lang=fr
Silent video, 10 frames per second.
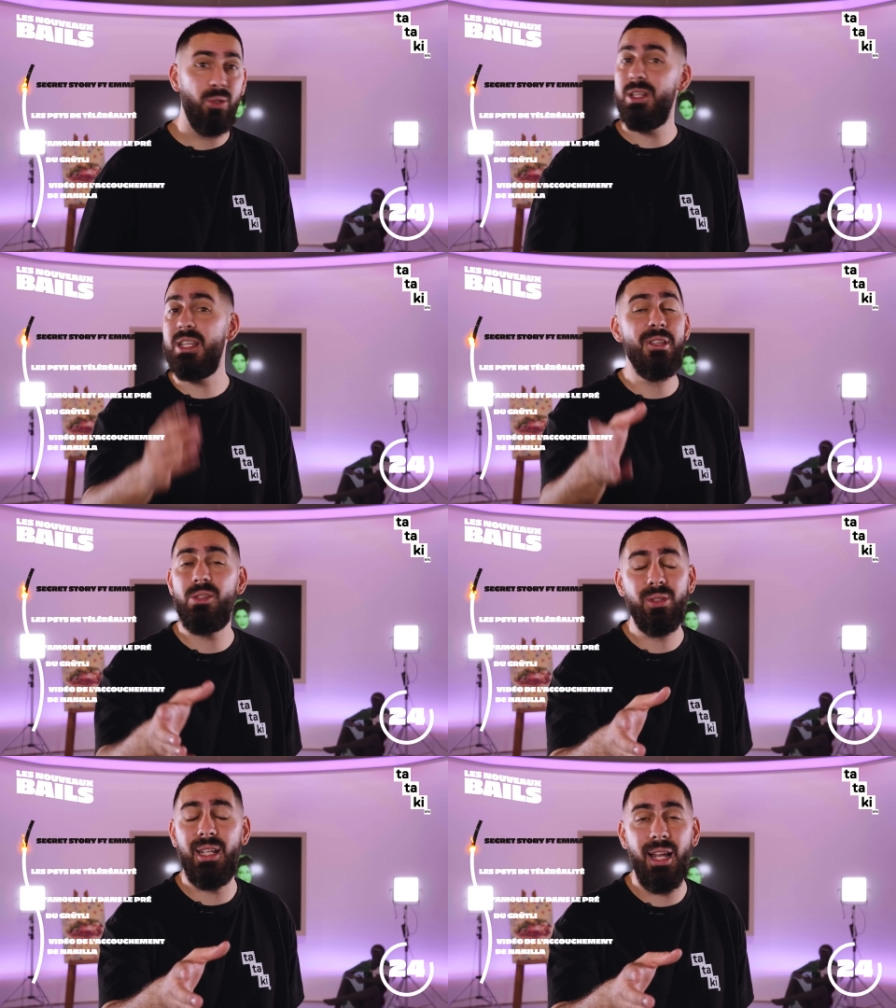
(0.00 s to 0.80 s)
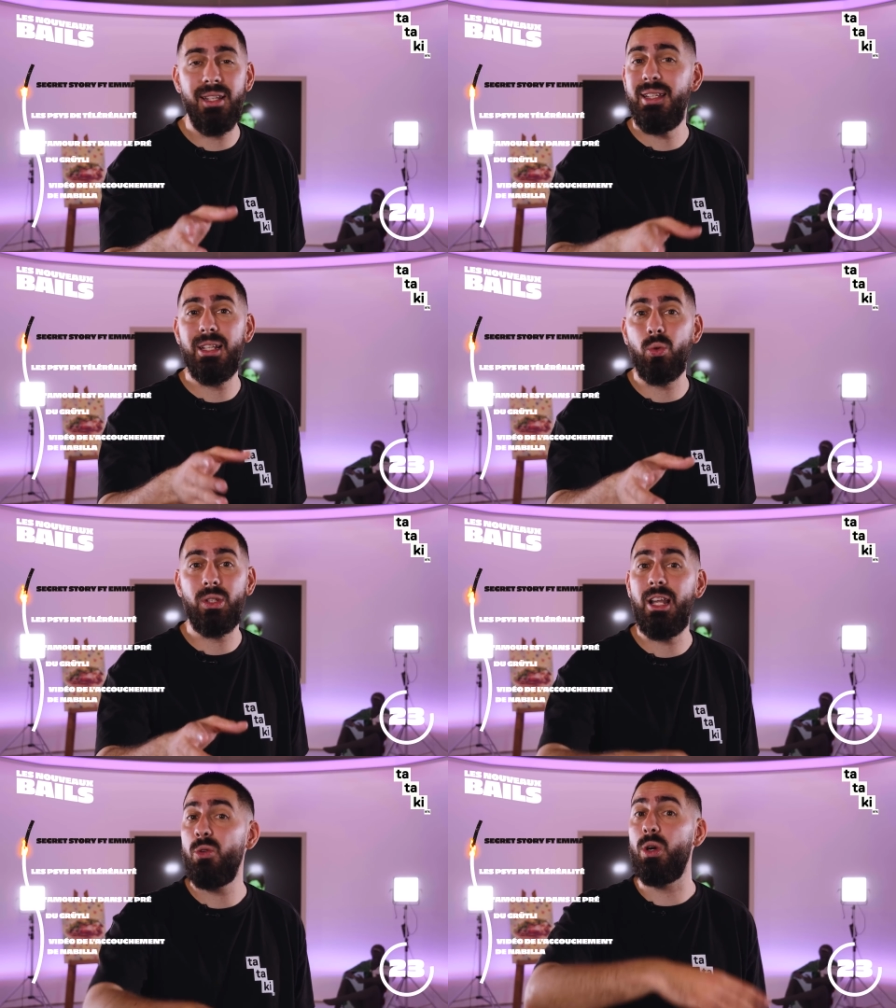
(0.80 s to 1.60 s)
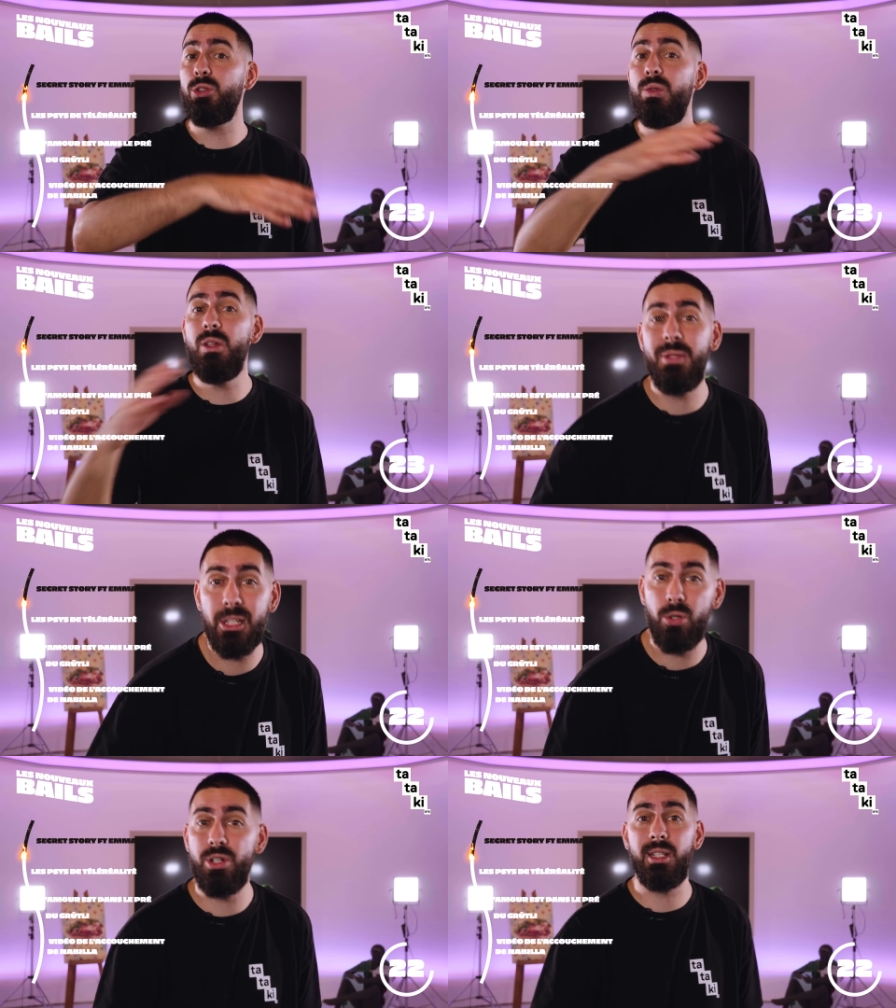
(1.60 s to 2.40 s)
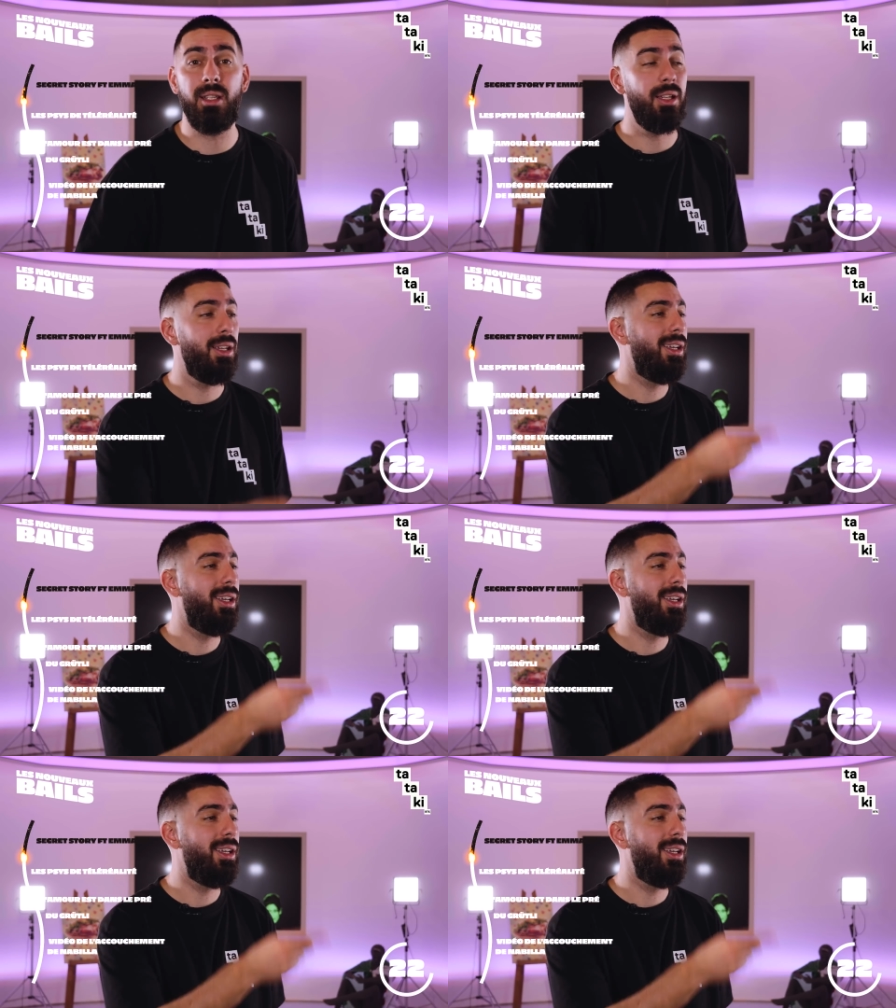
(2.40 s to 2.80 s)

Dans les émissions de télé-réalité, les candidats ont un suivi psychologique.